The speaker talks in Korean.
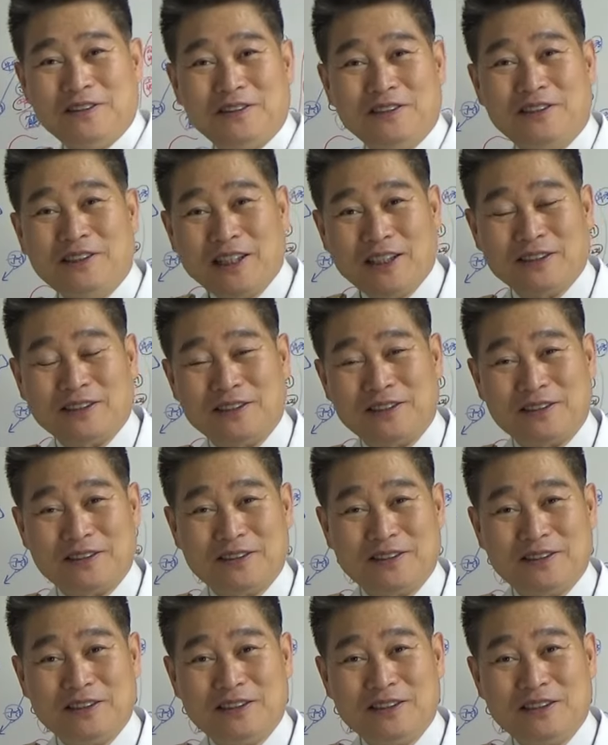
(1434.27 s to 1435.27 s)
이제는
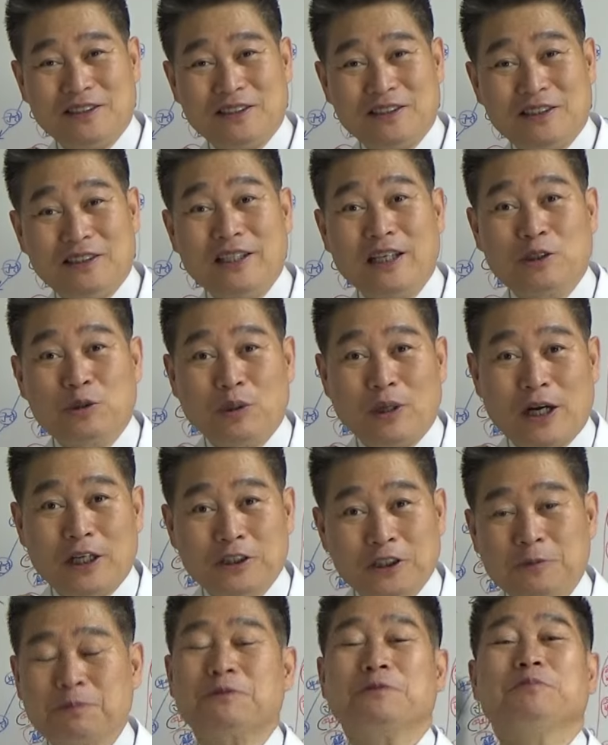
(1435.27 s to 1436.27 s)
이해도가
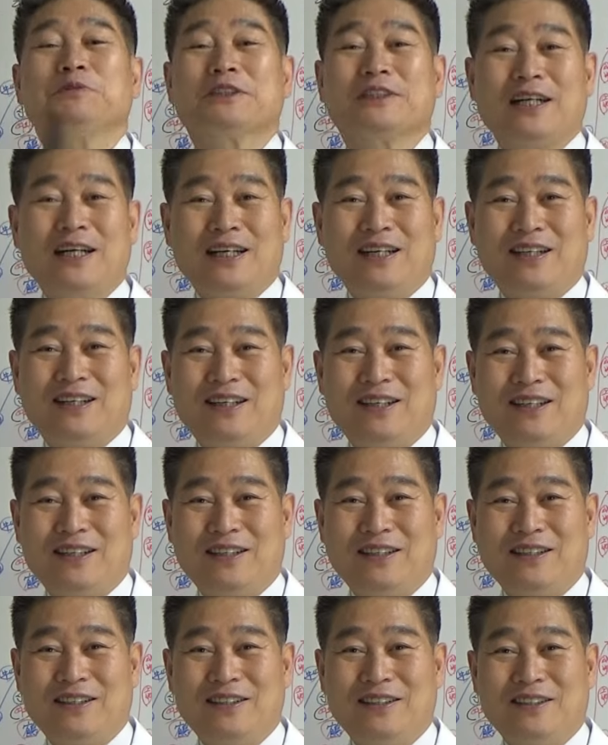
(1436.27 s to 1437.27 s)
쉽습니까?
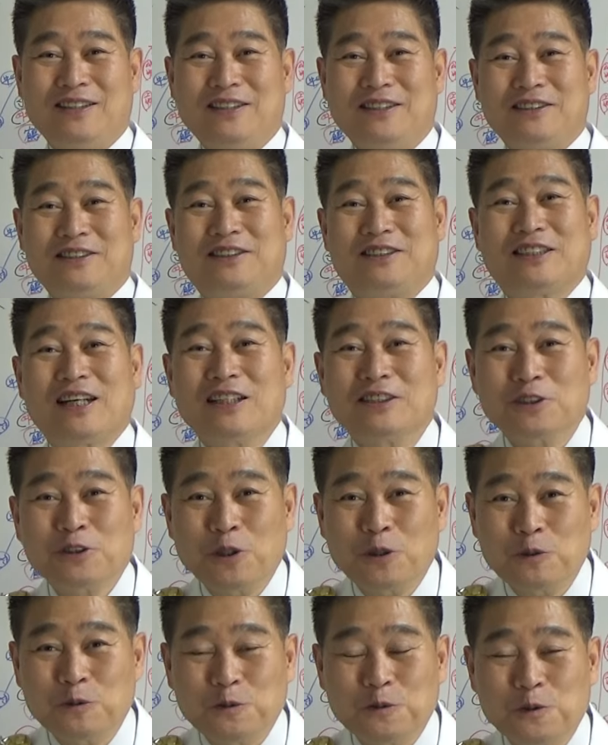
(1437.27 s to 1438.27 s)

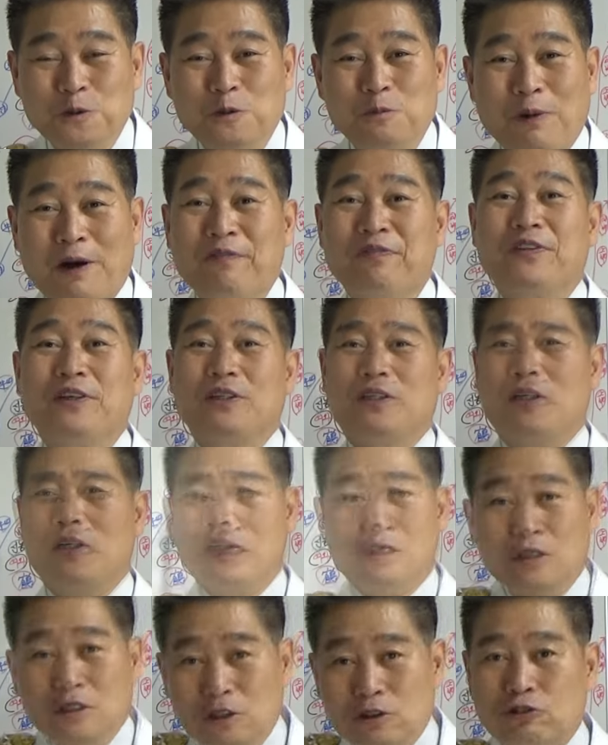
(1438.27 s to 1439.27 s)
지상천국을 만들
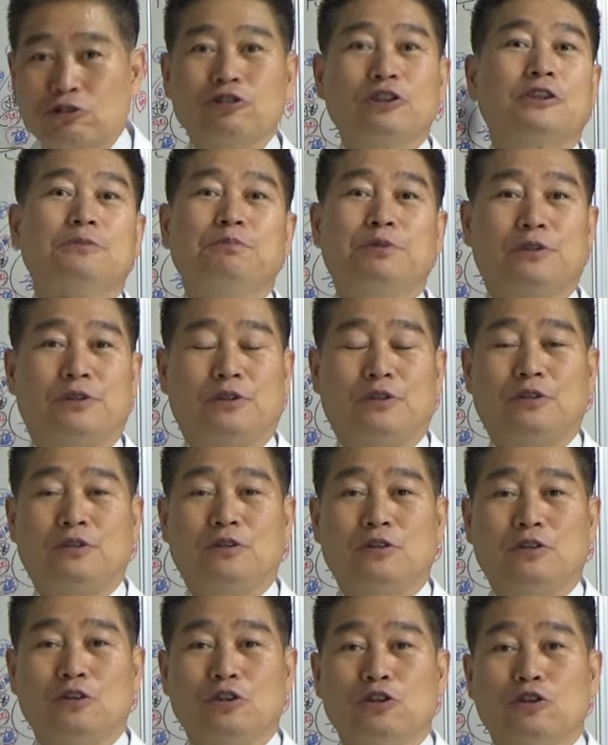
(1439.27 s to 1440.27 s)
그 중심부,
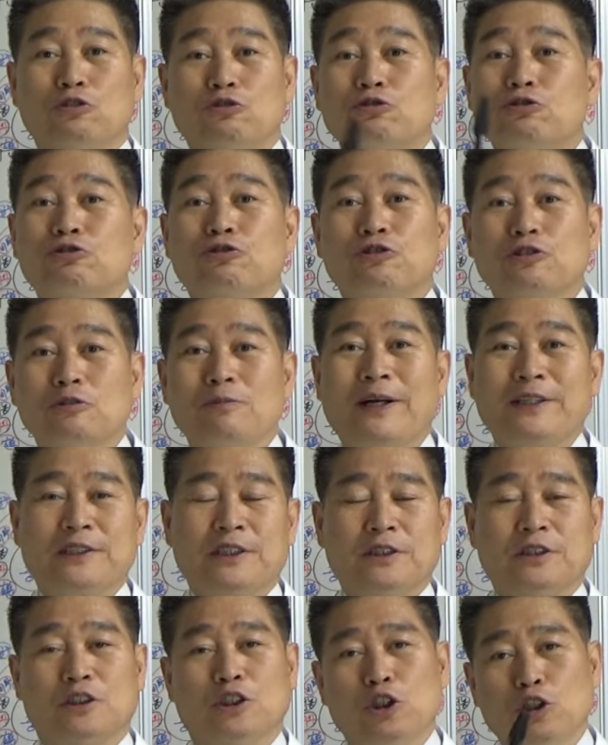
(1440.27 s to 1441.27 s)
우주를
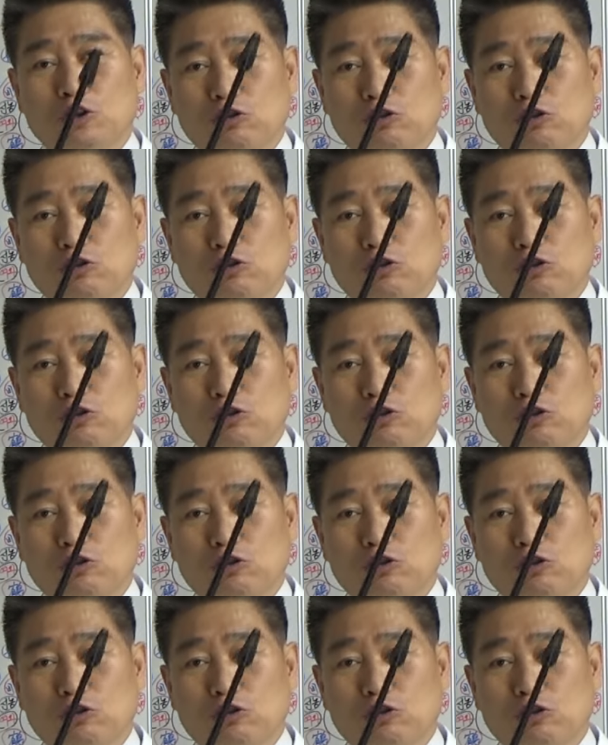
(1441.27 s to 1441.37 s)
만든